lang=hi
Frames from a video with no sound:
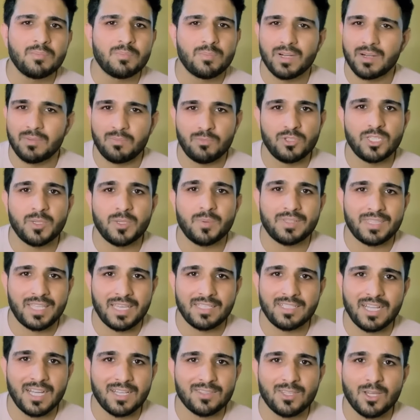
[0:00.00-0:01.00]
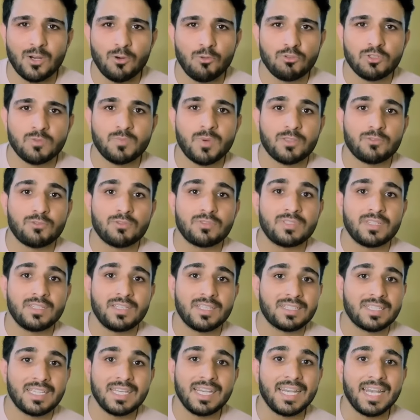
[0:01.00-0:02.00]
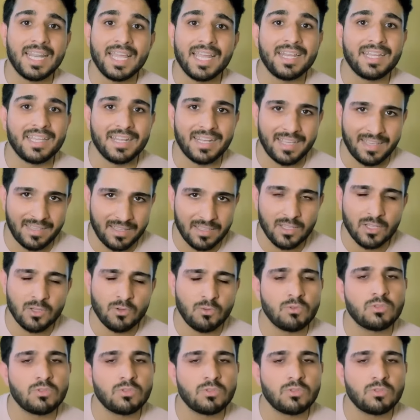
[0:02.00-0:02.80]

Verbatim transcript: बट मुझे बताया ज़्यादातर लोग उस बात को सीरियसली ले नहीं रहे